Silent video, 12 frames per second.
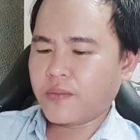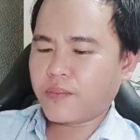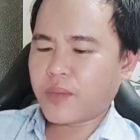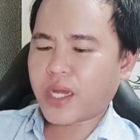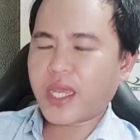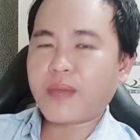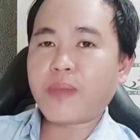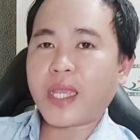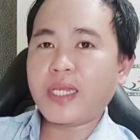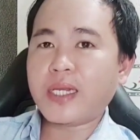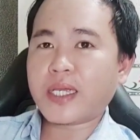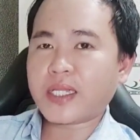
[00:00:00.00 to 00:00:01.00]
mà ngày
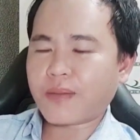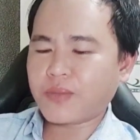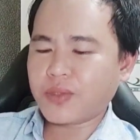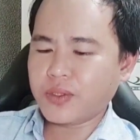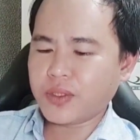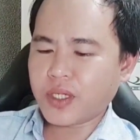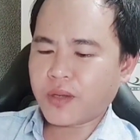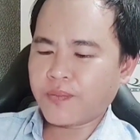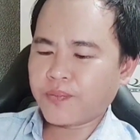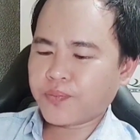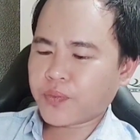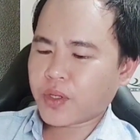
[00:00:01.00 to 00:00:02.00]
27 là ngày tam nương nha
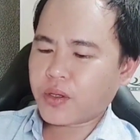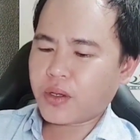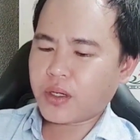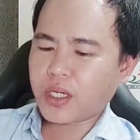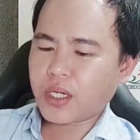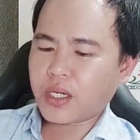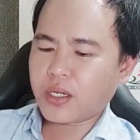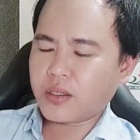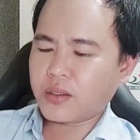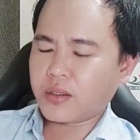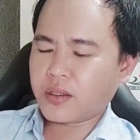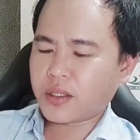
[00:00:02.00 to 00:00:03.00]
rồi à,
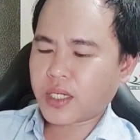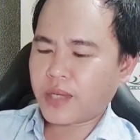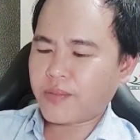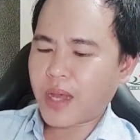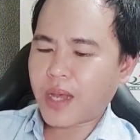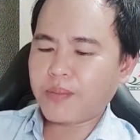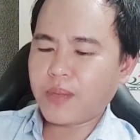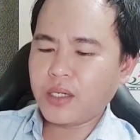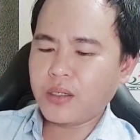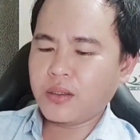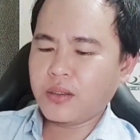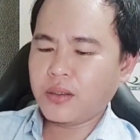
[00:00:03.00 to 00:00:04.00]
ngày
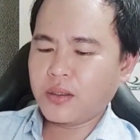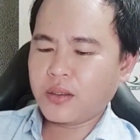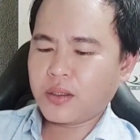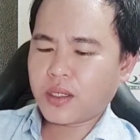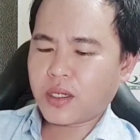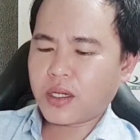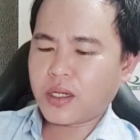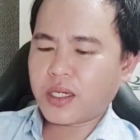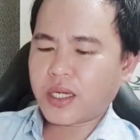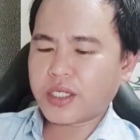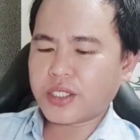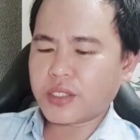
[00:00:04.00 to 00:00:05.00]
30 đó,
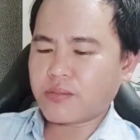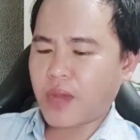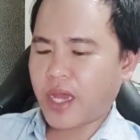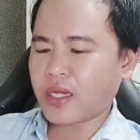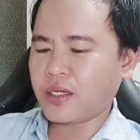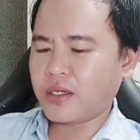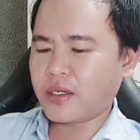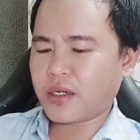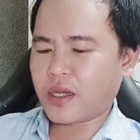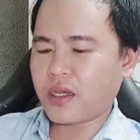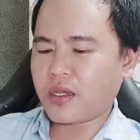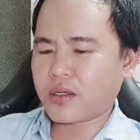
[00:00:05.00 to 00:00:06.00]
là ngày trực mãn
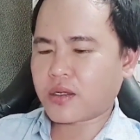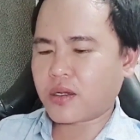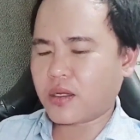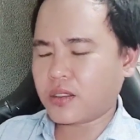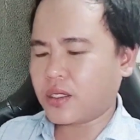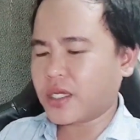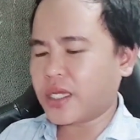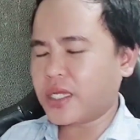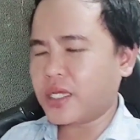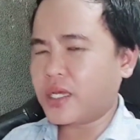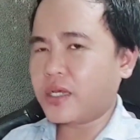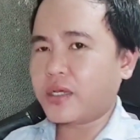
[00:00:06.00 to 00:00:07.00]
đó. rồi những
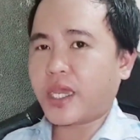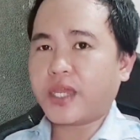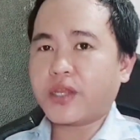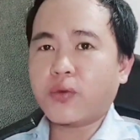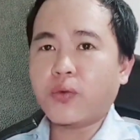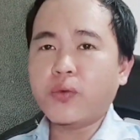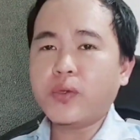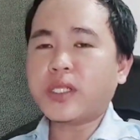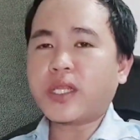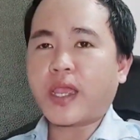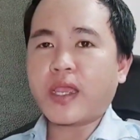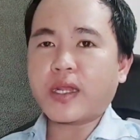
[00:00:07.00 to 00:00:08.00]
cái à, ngày
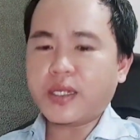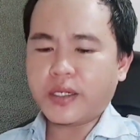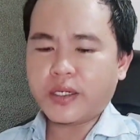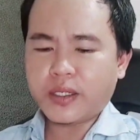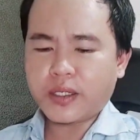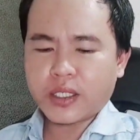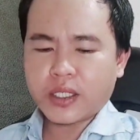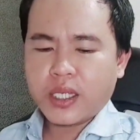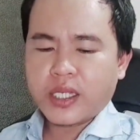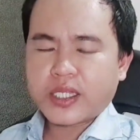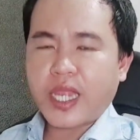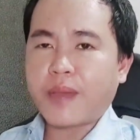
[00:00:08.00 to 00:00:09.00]
cuối tháng
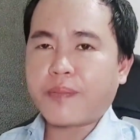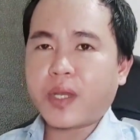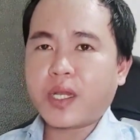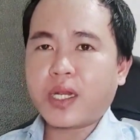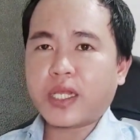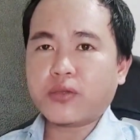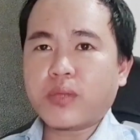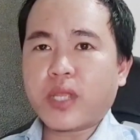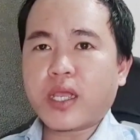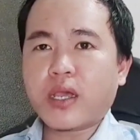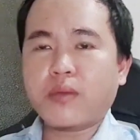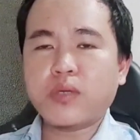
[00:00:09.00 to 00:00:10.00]
chạp á, là
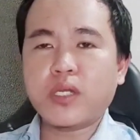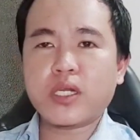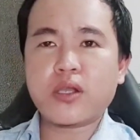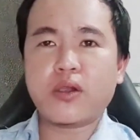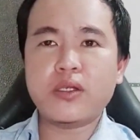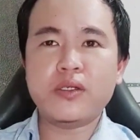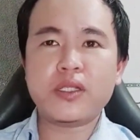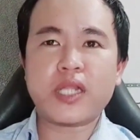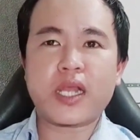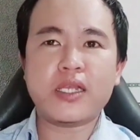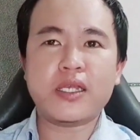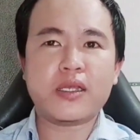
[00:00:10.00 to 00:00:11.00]
ta không nên coi nữa
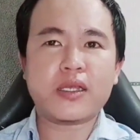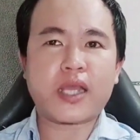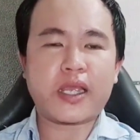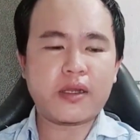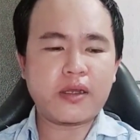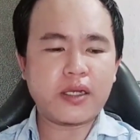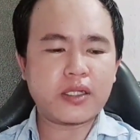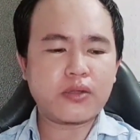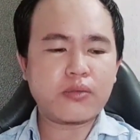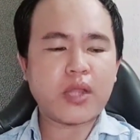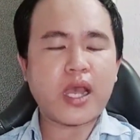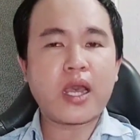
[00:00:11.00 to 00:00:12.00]
tại vì ngày đó là
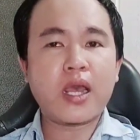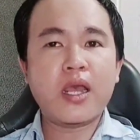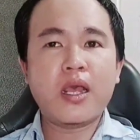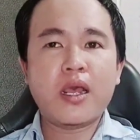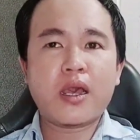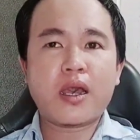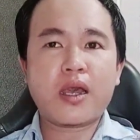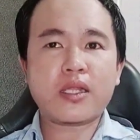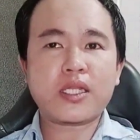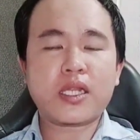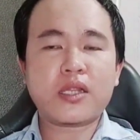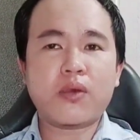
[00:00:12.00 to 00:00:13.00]
chúng ta
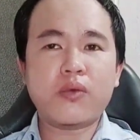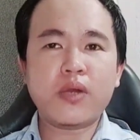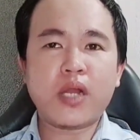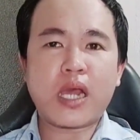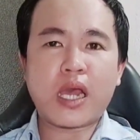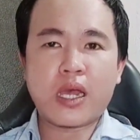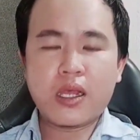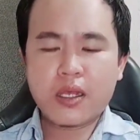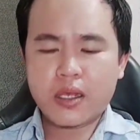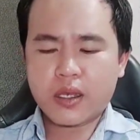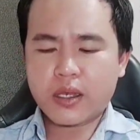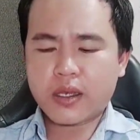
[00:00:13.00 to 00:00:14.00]
à, tranh thủ là
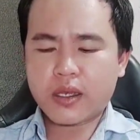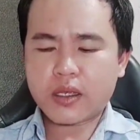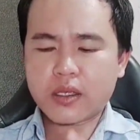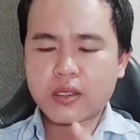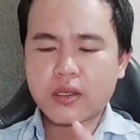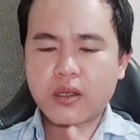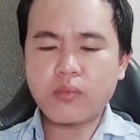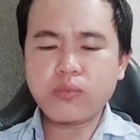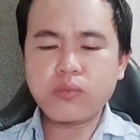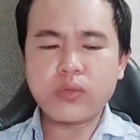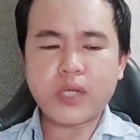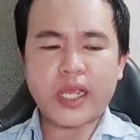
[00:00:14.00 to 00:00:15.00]
à,
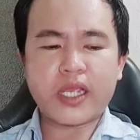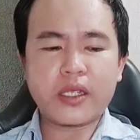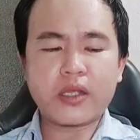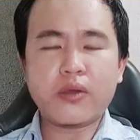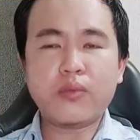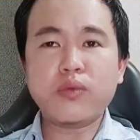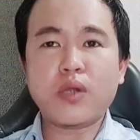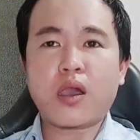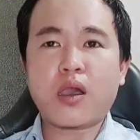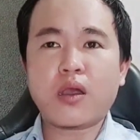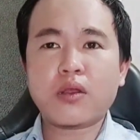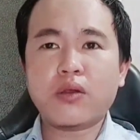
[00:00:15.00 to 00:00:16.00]
cúng này cúng
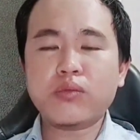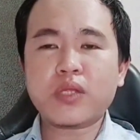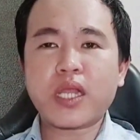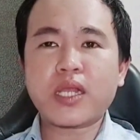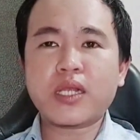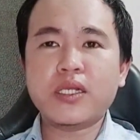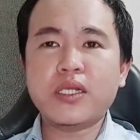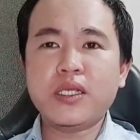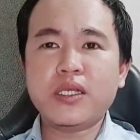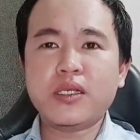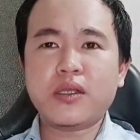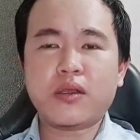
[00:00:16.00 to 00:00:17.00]
nọ cúng tắt
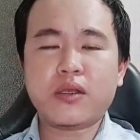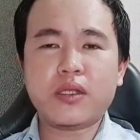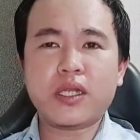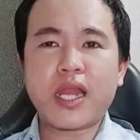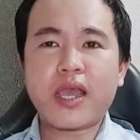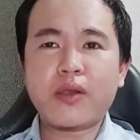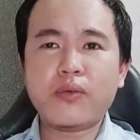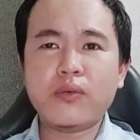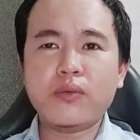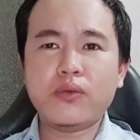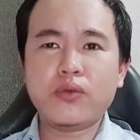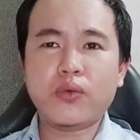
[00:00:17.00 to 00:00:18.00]
niên rồi
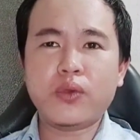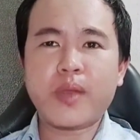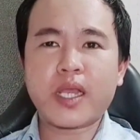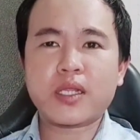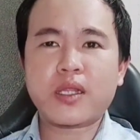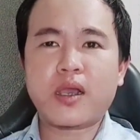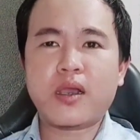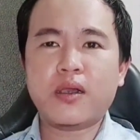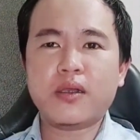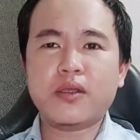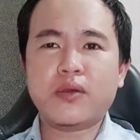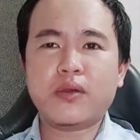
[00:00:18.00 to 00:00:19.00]
lau chùi bàn
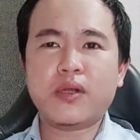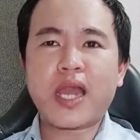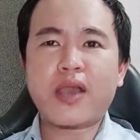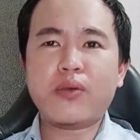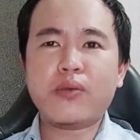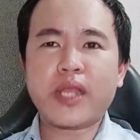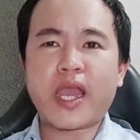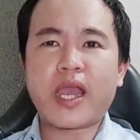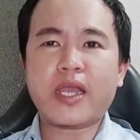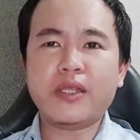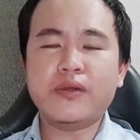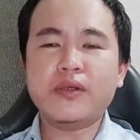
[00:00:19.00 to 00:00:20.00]
thờ rồi lau
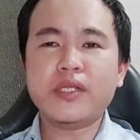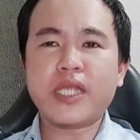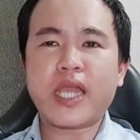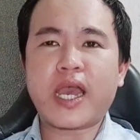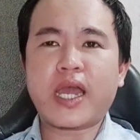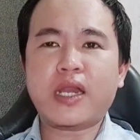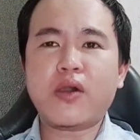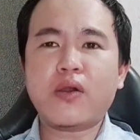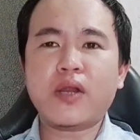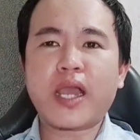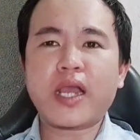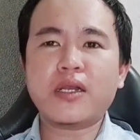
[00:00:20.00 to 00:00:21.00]
nhà giữa nhà
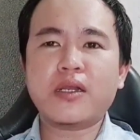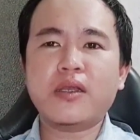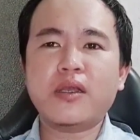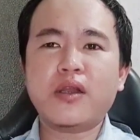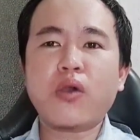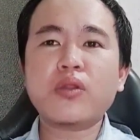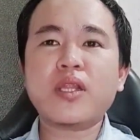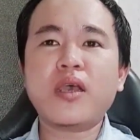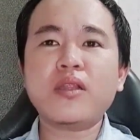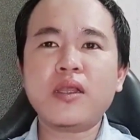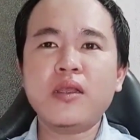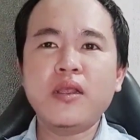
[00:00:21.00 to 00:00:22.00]
lo lắng để ừ. đón
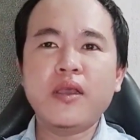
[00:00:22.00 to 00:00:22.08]
tết á